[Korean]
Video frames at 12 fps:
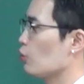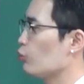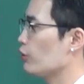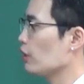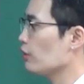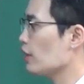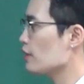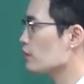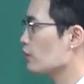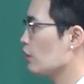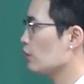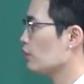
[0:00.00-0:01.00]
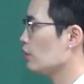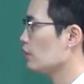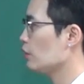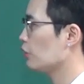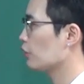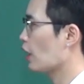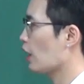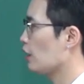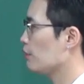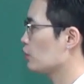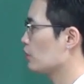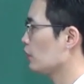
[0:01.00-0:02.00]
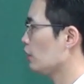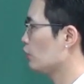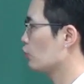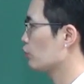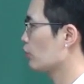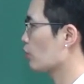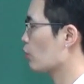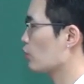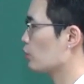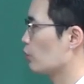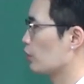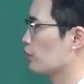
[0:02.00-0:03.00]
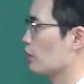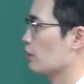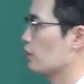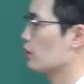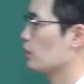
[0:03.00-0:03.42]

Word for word: Without hesitating, he dived into the cold water.